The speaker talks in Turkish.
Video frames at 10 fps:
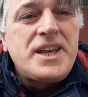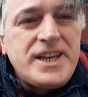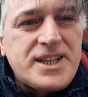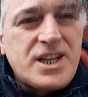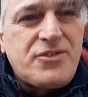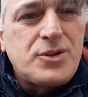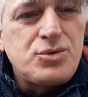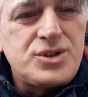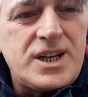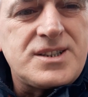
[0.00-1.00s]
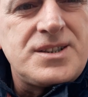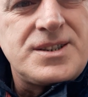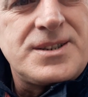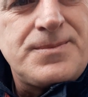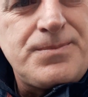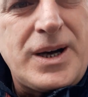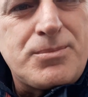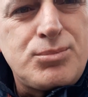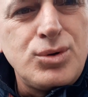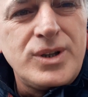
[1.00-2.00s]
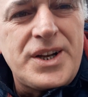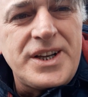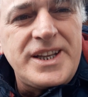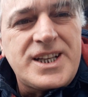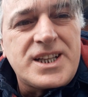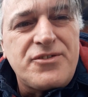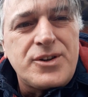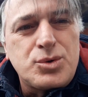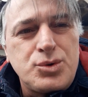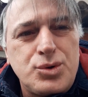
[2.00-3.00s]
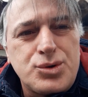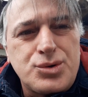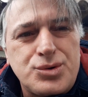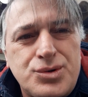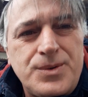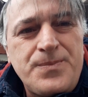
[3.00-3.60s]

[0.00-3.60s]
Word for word: İlk defa duyacaksınız. Bak bunları ilk defa duyuyorsunuz.